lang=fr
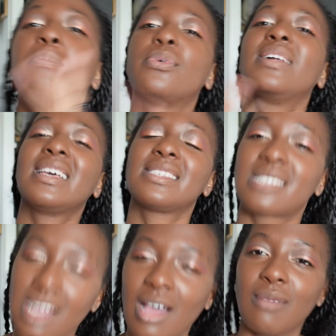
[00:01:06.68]
pour
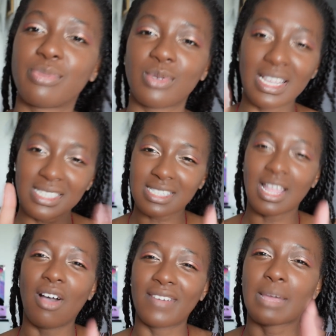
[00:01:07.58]
l'instant, pour
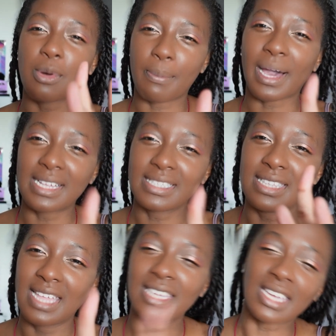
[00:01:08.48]
l'instant, on va d'abord parler des
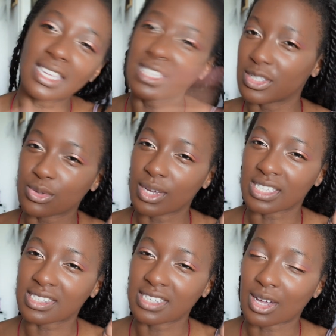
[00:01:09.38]
dingueries des
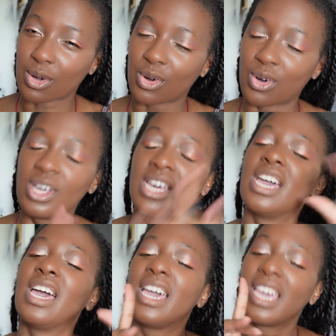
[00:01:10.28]
US, d'accord
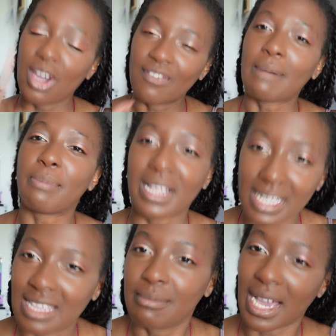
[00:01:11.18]
Et on va
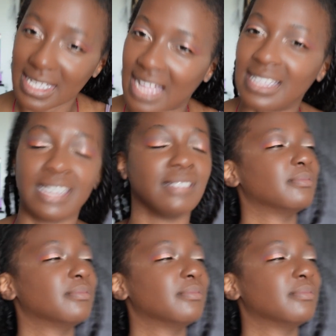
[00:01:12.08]
parler des bails d'aliens.